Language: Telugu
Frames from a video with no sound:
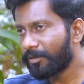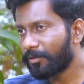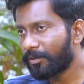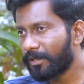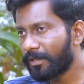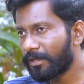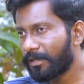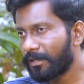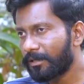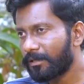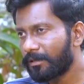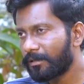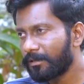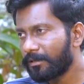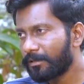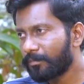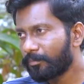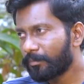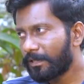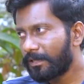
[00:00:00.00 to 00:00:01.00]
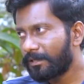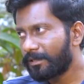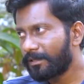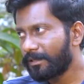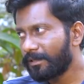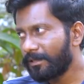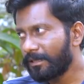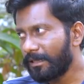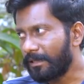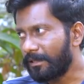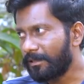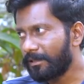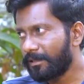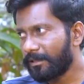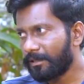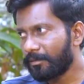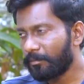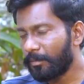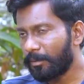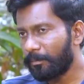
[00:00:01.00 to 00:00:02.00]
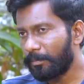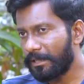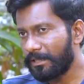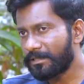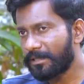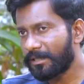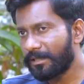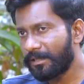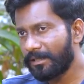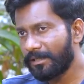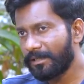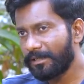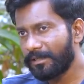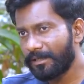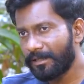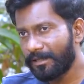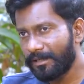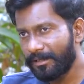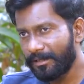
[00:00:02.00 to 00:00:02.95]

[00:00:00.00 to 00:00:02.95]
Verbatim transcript: ఉన్నారండి ఇటు ఎన్టీఆర్ మనం పిలిచాడు అయినా